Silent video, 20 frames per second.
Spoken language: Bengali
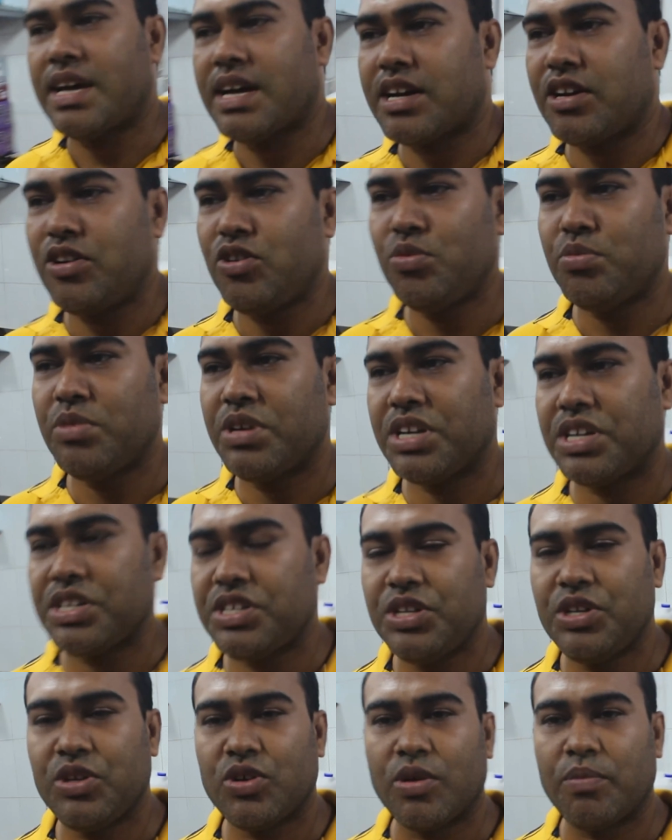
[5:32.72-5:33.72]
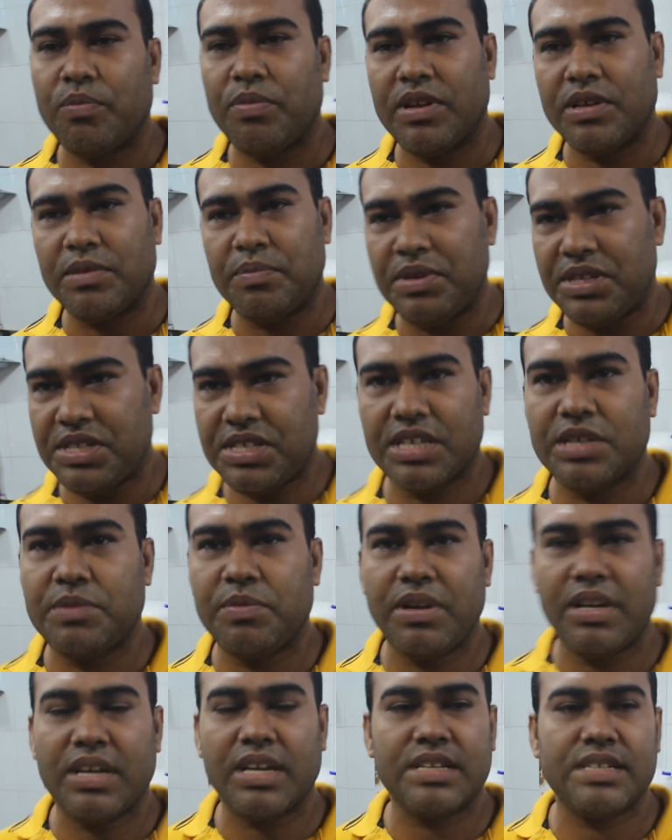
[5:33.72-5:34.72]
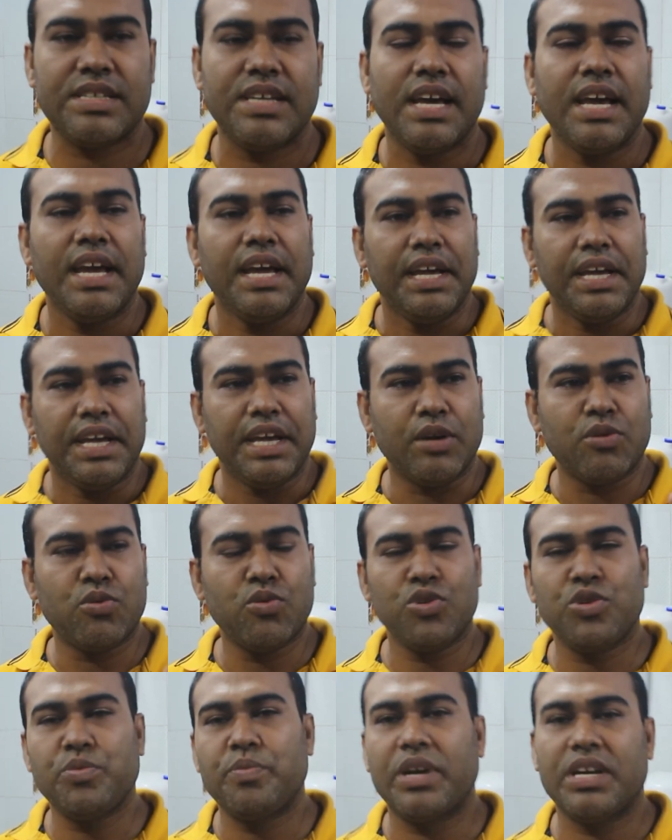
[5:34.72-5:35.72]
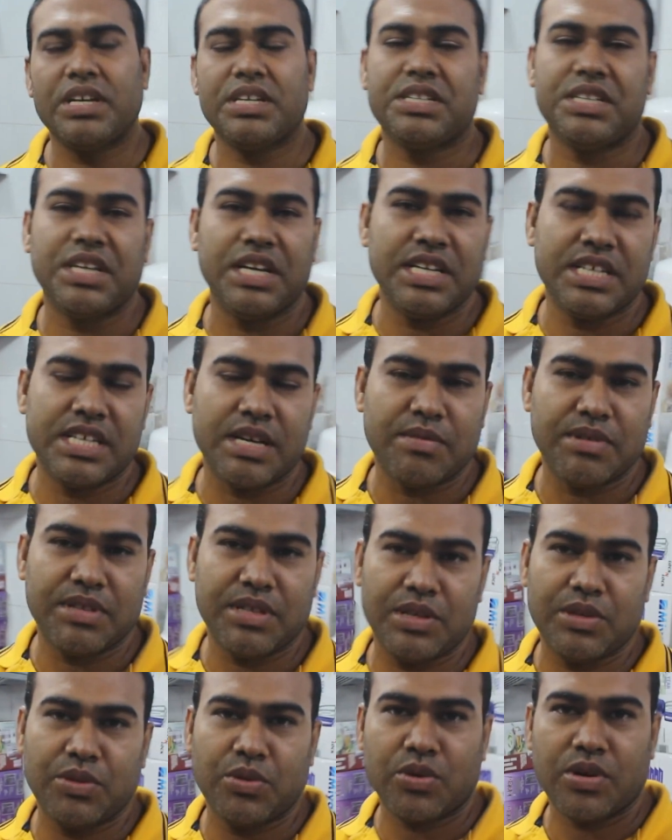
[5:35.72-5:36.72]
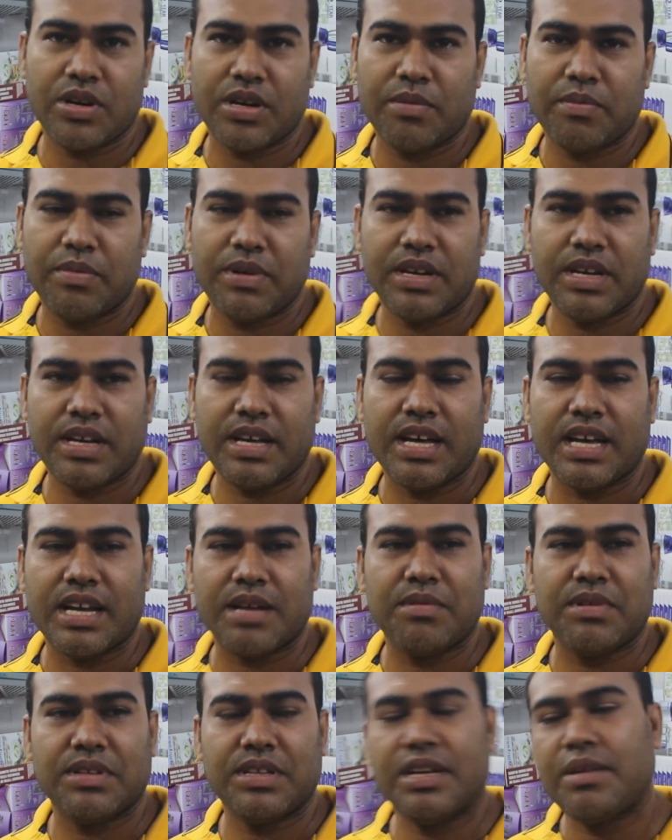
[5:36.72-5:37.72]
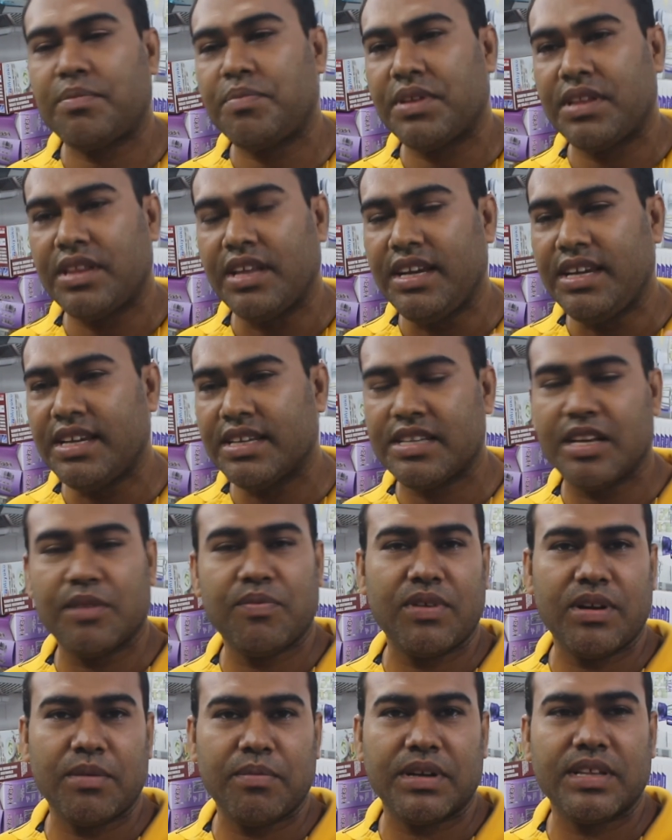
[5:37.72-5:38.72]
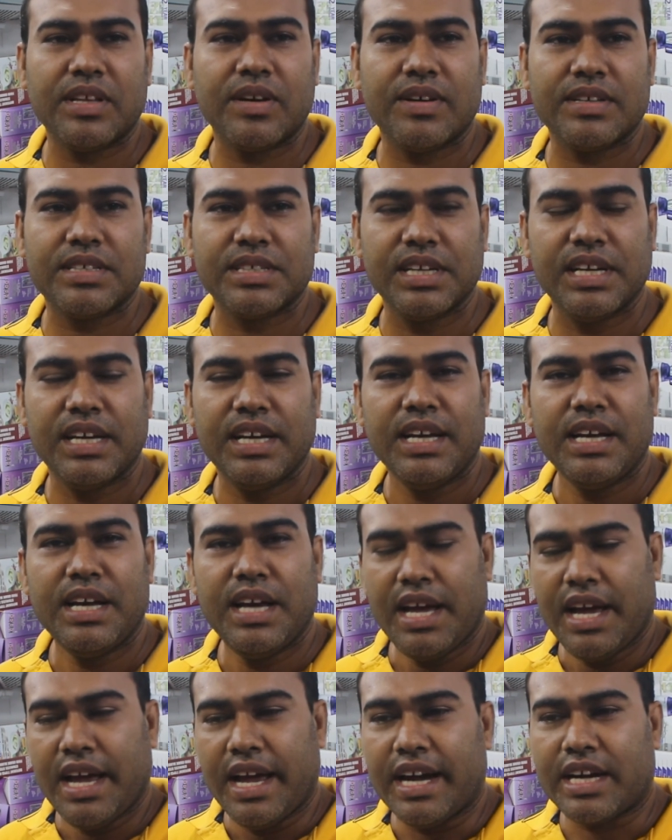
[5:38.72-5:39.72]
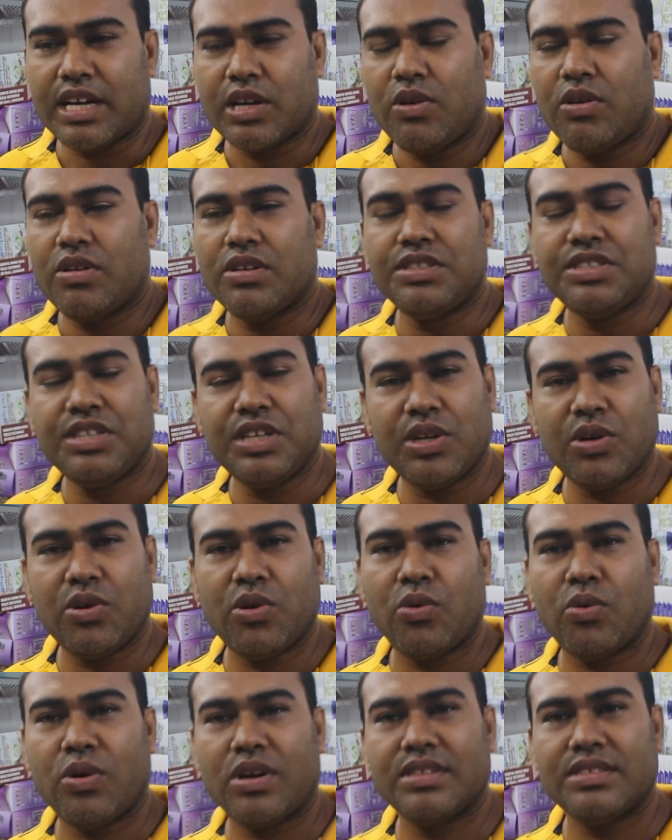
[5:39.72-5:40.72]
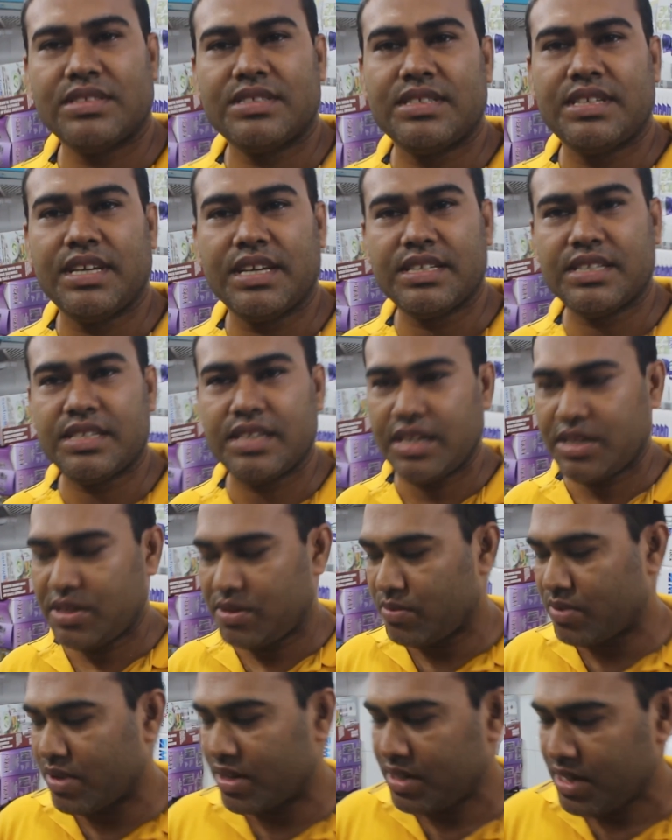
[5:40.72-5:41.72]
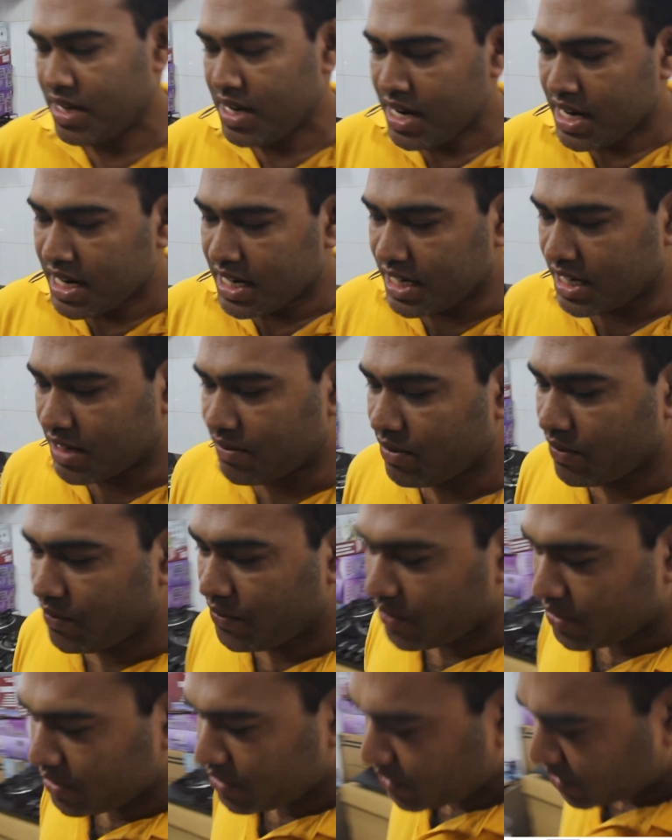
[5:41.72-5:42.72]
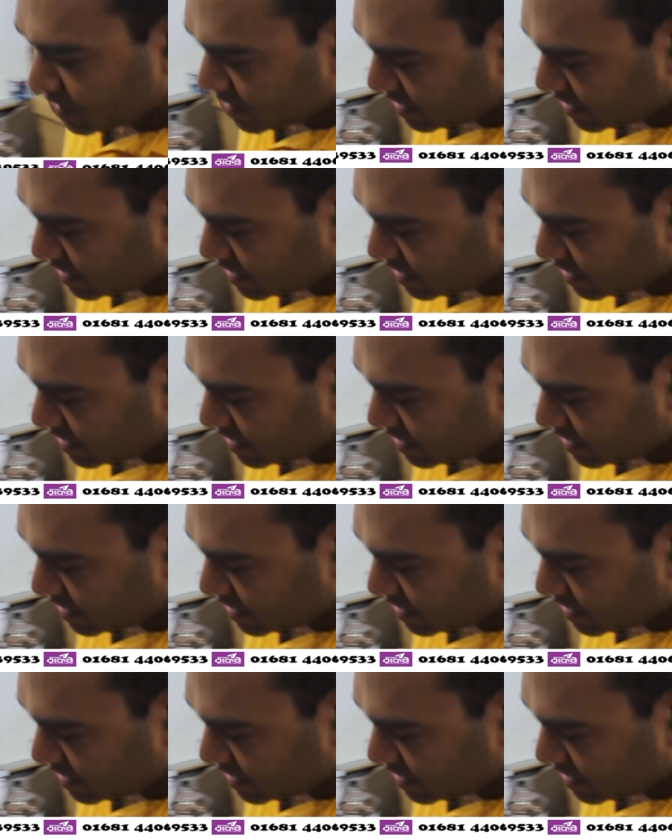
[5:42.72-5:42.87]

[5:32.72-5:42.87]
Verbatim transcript: ঢাকা নিউ মার্কেট সিটি কমপ্লেক্স বিশ্বাস বিল্ডার্স একুশ বাইশ তেইশ আমাদের দোকান নাম্বারটা আর আমাদের আপনার তিনটা সেলফোন নাম্বার দেওয়া আছে আচ্ছা, আচ্ছা। হলো জিরো ওয়ান সিক্স এইট ওয়ান ডাবল ফোর জিরো